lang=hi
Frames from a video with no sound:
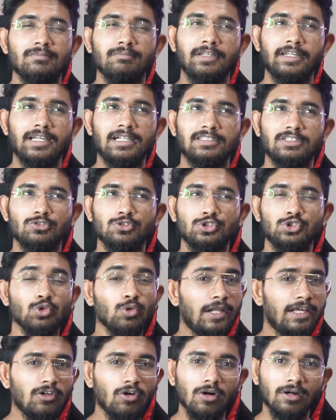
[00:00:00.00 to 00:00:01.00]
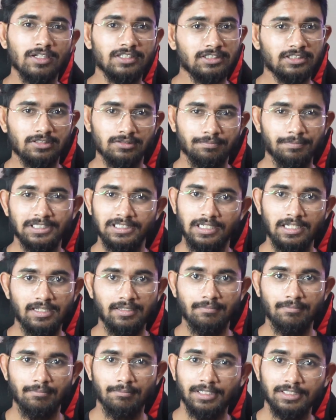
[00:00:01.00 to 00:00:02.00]
मेरे ख्याल से कुछ जुलाई अगस्त पिछले
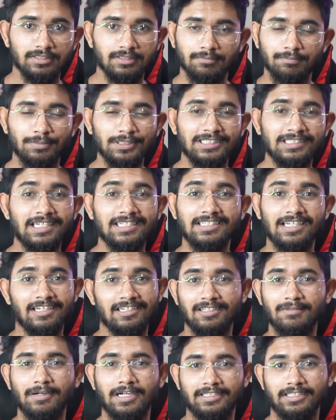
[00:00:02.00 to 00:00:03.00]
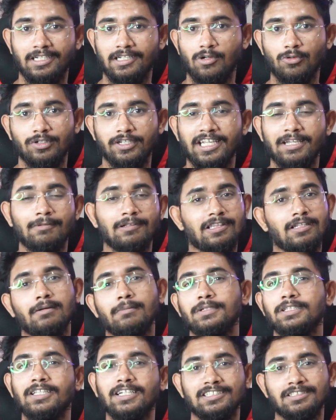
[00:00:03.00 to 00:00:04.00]
मंथ पिछले साल की बात आ रहा हूँ ठीक है मतलब
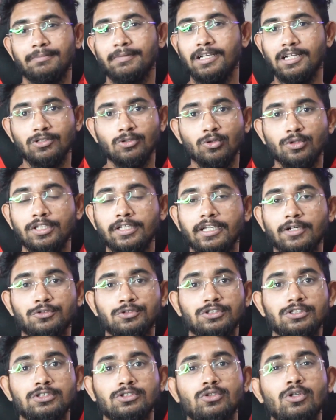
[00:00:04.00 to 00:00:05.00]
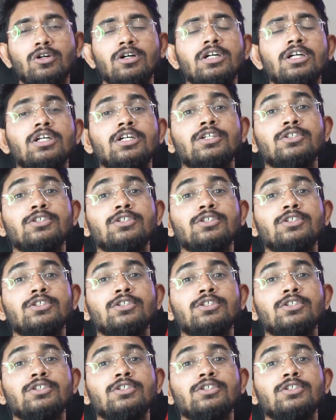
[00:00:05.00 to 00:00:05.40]
अभी दस महीना तो हो ही गया उस चीज को